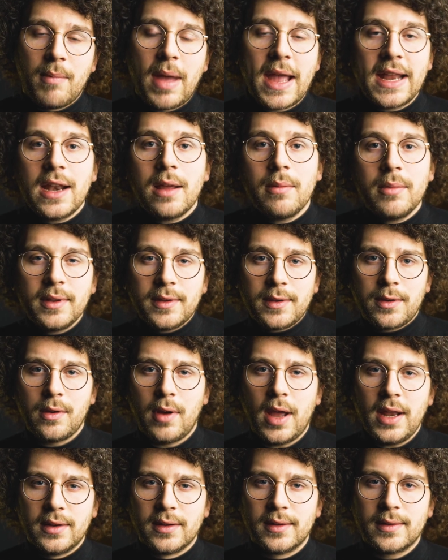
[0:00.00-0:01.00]
Mein Name ist
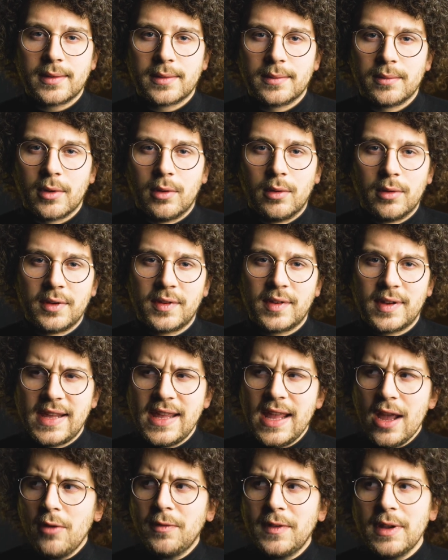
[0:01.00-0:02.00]
Johannes und
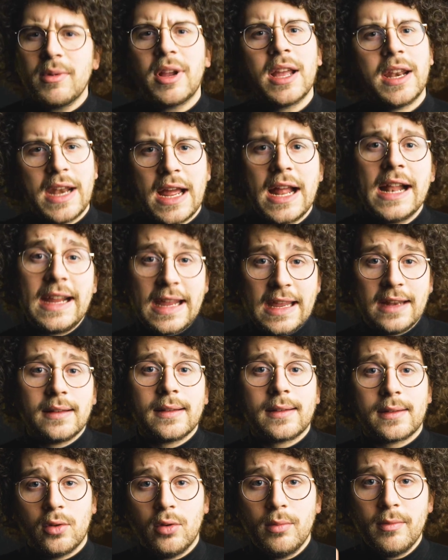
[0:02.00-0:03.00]
hier auf dem Kanal
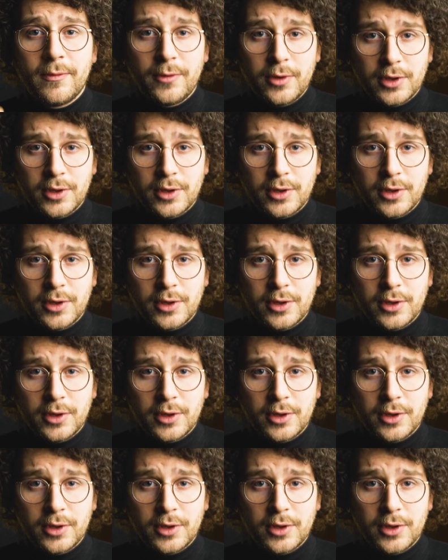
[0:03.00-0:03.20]
geht es um